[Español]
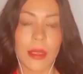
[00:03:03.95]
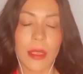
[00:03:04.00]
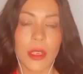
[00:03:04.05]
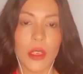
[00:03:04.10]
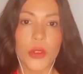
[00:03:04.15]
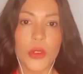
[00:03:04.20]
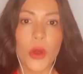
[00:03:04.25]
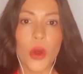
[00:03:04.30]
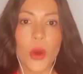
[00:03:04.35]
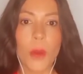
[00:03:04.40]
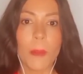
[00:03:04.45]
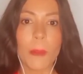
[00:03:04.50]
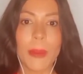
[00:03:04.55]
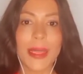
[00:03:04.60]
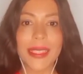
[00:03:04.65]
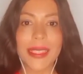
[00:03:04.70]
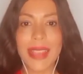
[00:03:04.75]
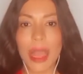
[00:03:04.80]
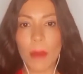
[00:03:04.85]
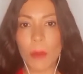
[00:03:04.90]
y no
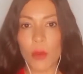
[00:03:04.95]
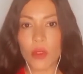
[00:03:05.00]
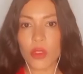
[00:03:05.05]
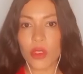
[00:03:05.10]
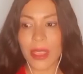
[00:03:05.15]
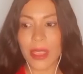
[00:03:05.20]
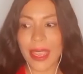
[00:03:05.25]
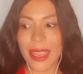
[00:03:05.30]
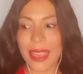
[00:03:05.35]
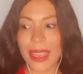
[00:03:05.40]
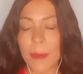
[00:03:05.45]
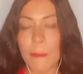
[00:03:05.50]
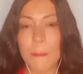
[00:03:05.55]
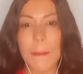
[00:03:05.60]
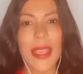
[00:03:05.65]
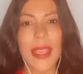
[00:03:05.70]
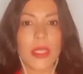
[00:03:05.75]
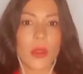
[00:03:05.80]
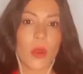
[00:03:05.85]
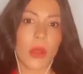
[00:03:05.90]
pensamos en el
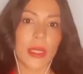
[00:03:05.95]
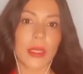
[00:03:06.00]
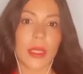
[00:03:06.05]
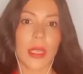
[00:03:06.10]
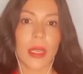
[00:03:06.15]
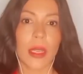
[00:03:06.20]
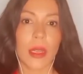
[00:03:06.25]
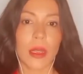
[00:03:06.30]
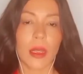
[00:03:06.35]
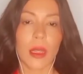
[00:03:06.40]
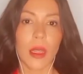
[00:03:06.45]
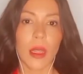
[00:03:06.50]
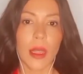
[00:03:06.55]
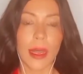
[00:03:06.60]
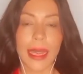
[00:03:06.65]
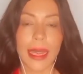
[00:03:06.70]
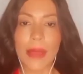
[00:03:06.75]
peso que tienen.